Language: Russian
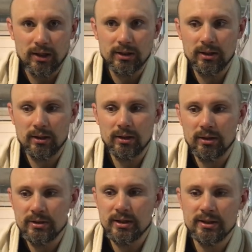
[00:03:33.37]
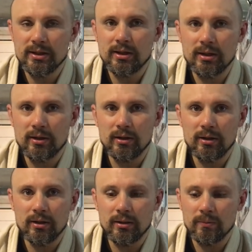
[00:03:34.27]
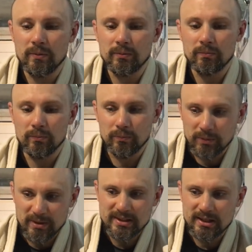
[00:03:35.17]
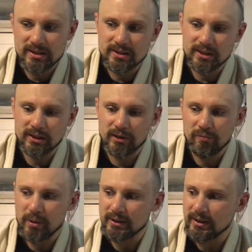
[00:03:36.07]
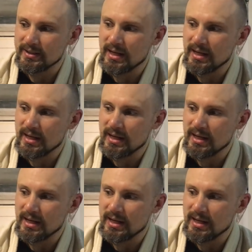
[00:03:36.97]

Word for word: Это техника, демонстрация техники в партере.